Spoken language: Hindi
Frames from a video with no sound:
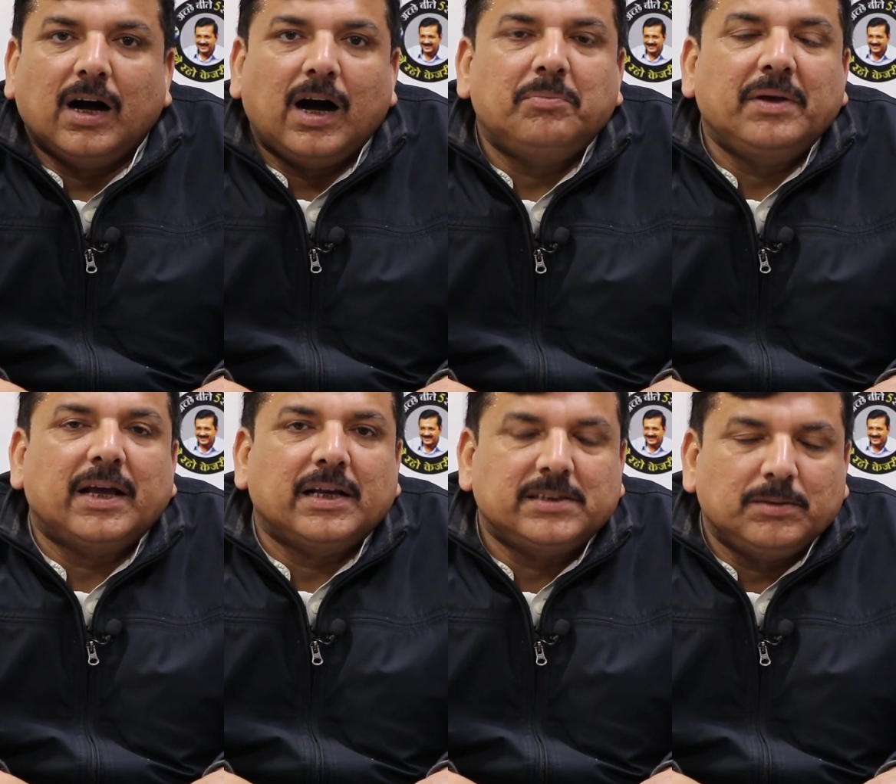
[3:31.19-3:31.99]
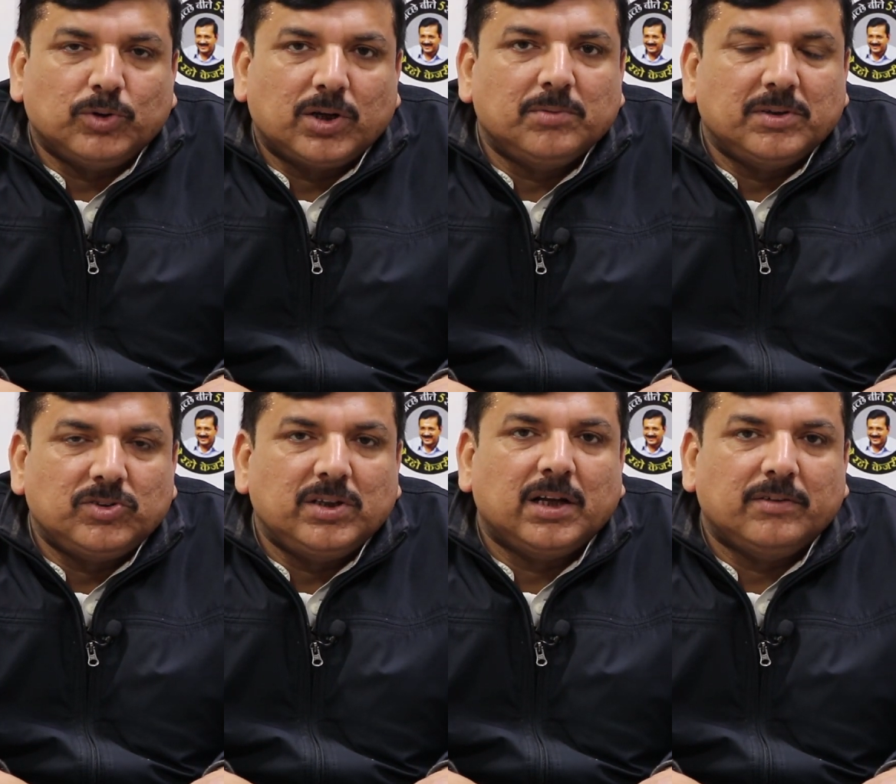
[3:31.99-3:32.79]
आप एक ऐसे
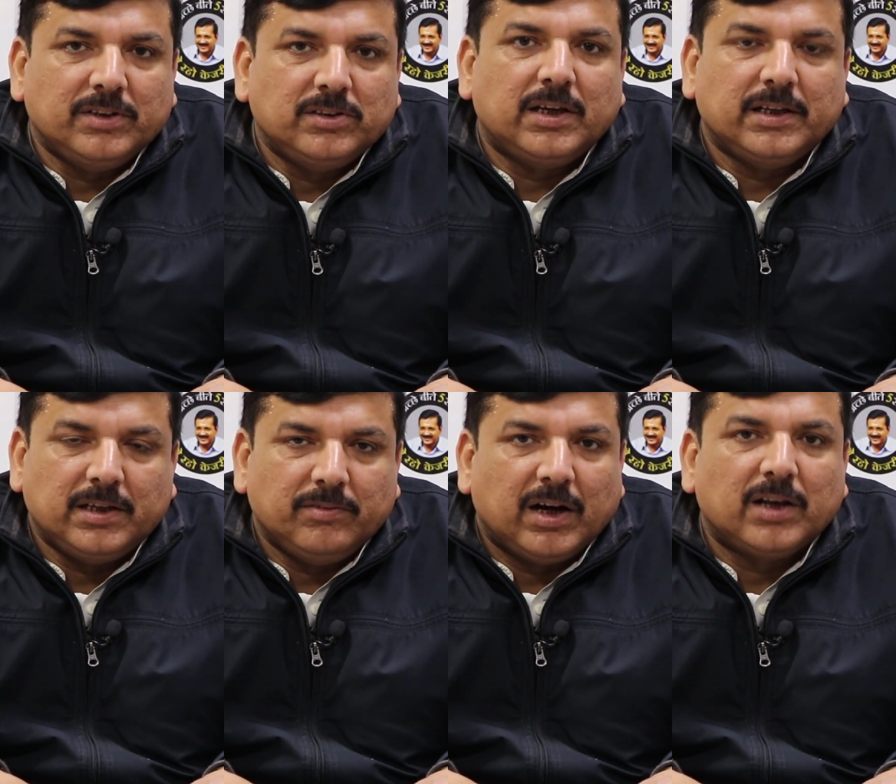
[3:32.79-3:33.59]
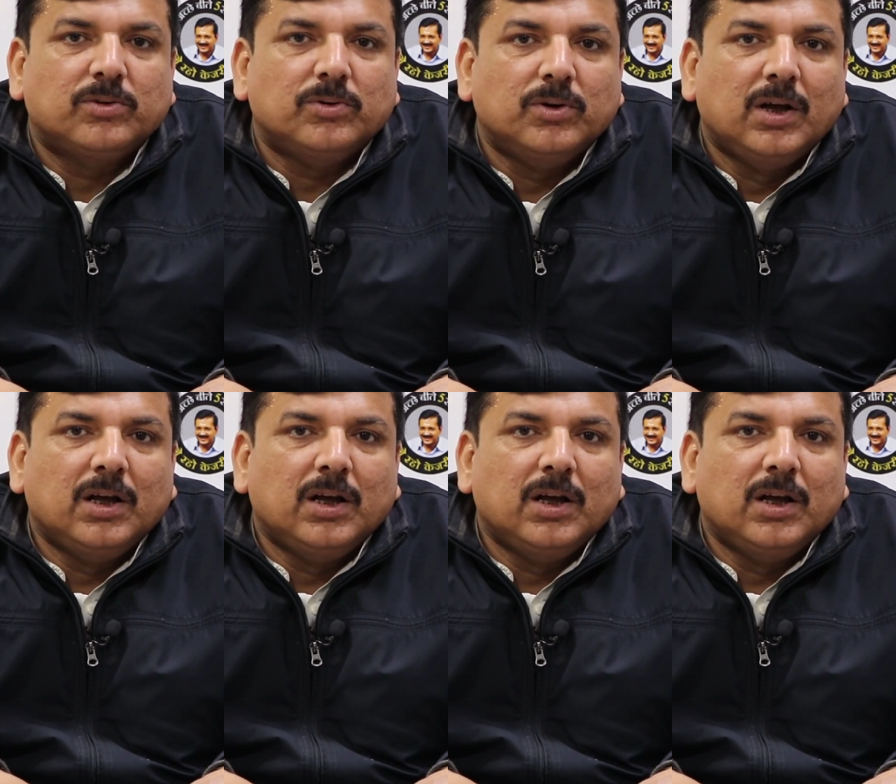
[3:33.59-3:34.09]
मुख्यमंत्री अरविंद केजरीवाल को